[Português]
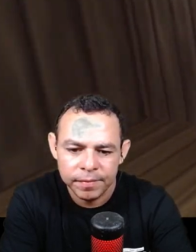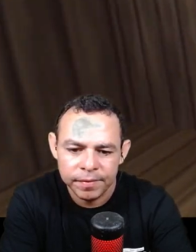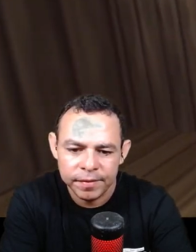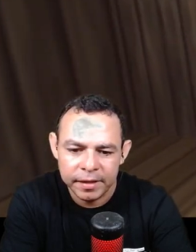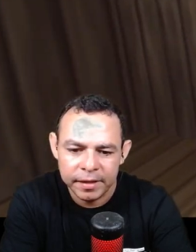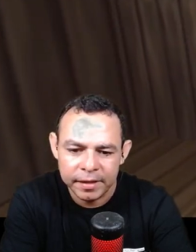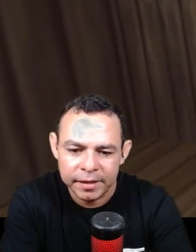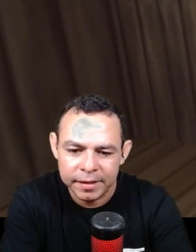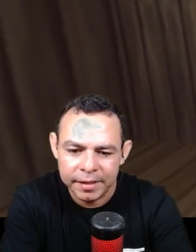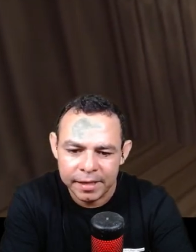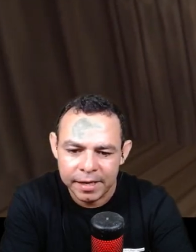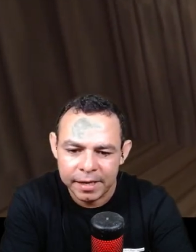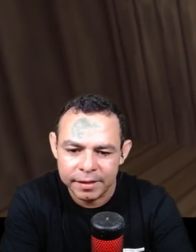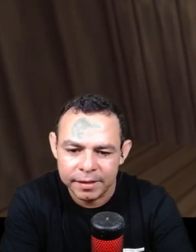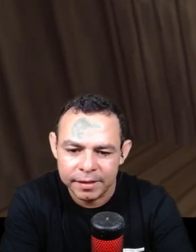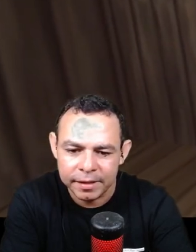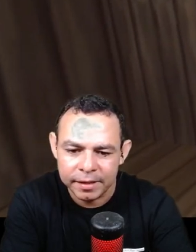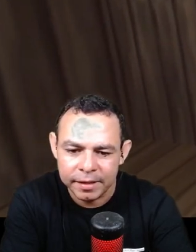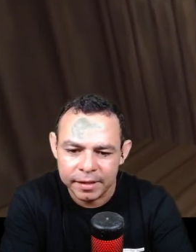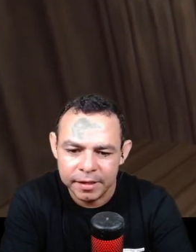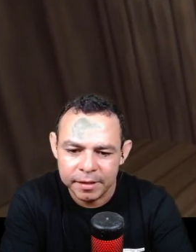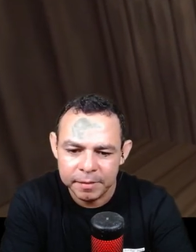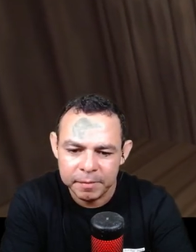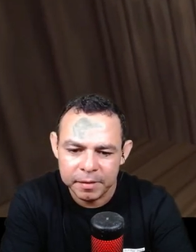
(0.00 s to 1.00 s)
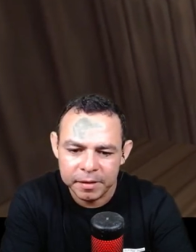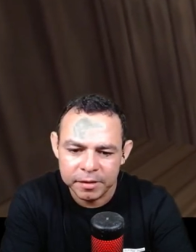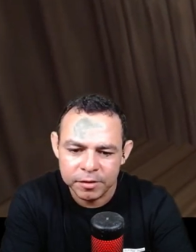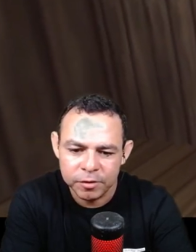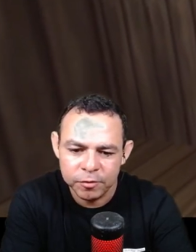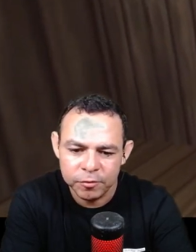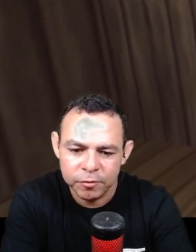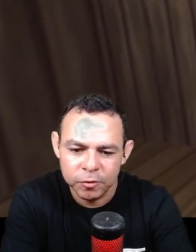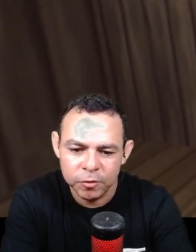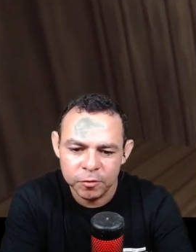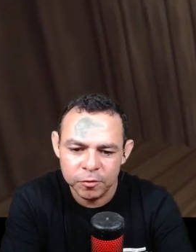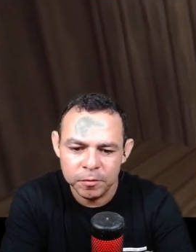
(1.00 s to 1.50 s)
Tem nada aqui, mas
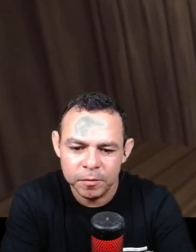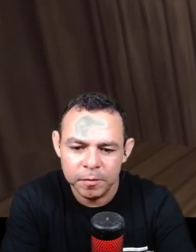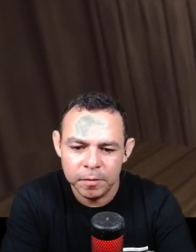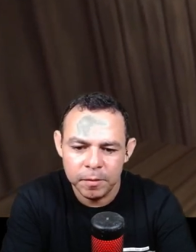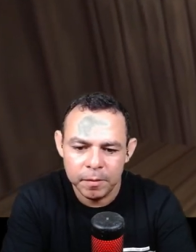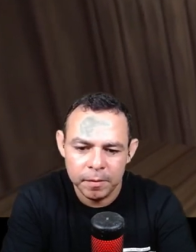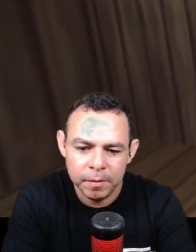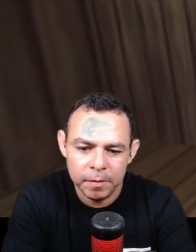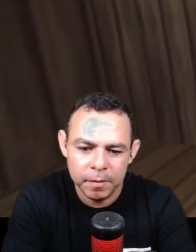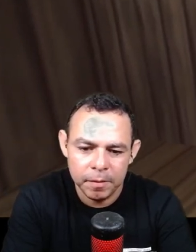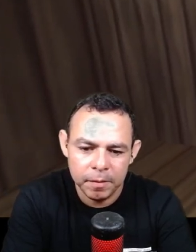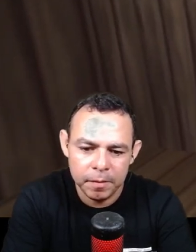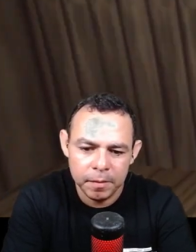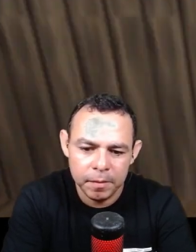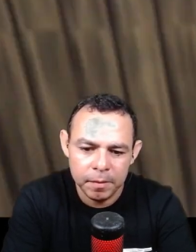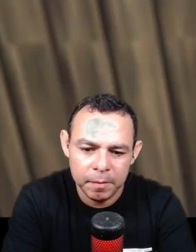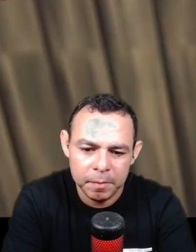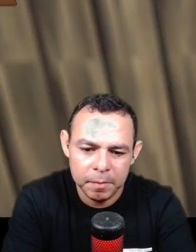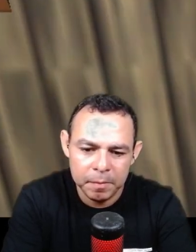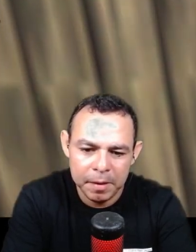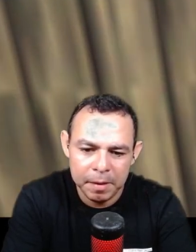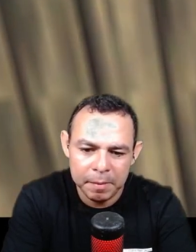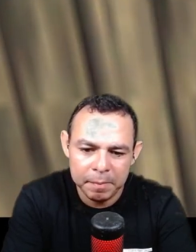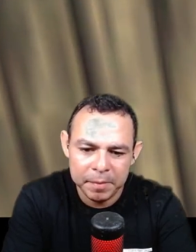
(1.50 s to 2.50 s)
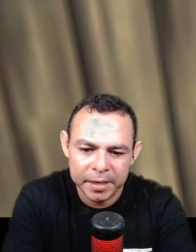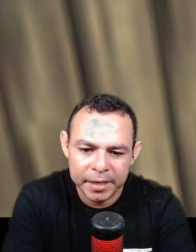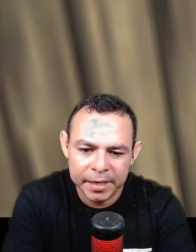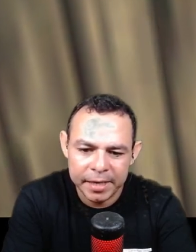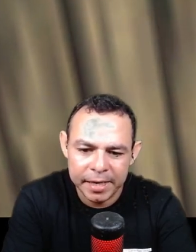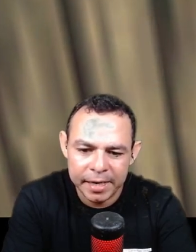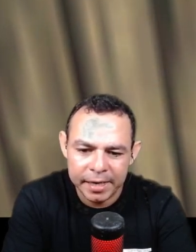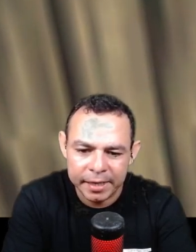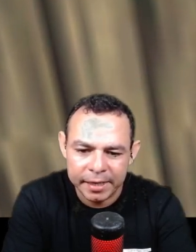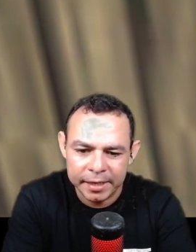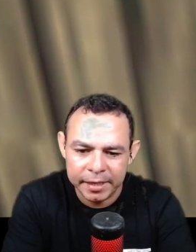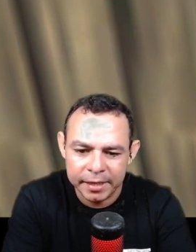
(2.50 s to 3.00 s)
eu vou me
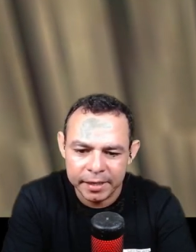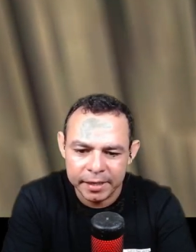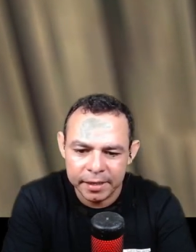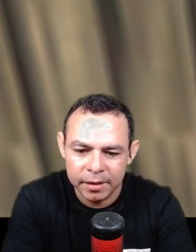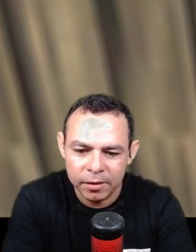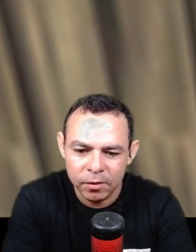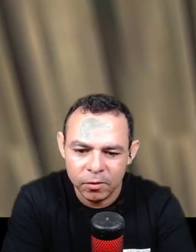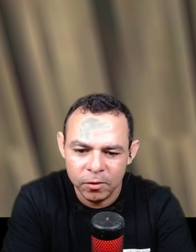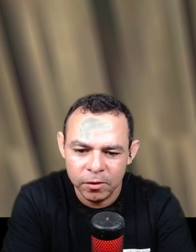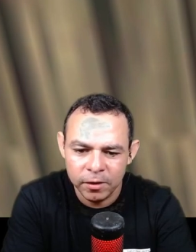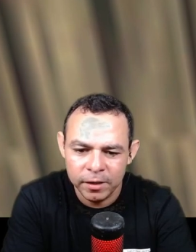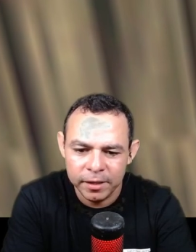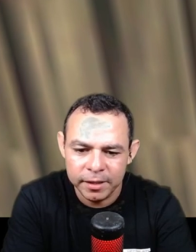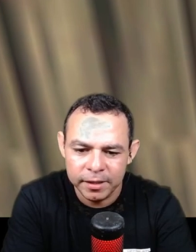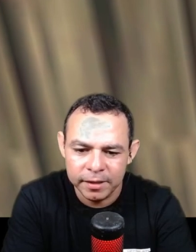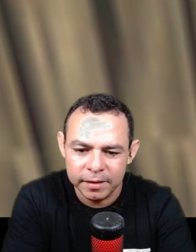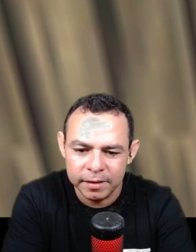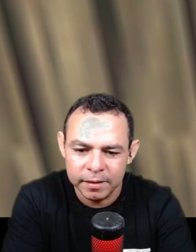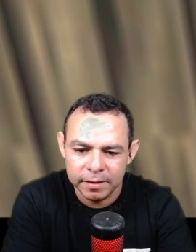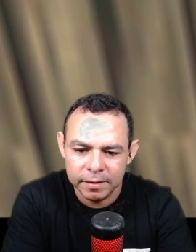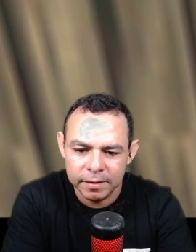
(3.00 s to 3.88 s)
abrigar aqui. Oi!